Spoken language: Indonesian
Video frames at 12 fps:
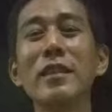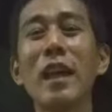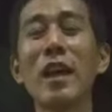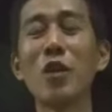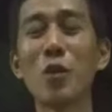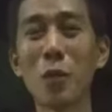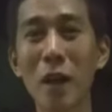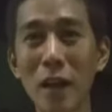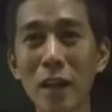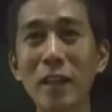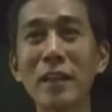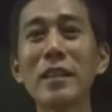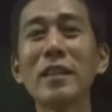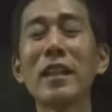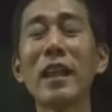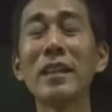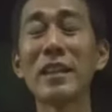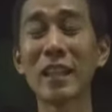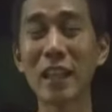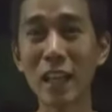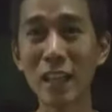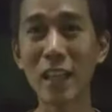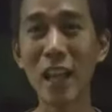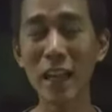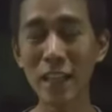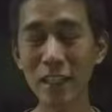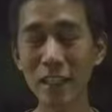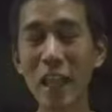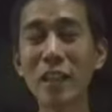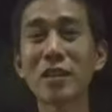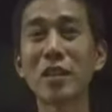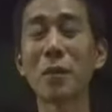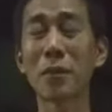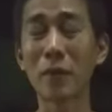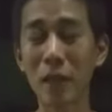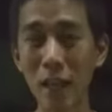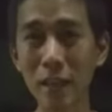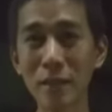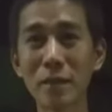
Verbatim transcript: jangan lupa dan tekan like dan subscribe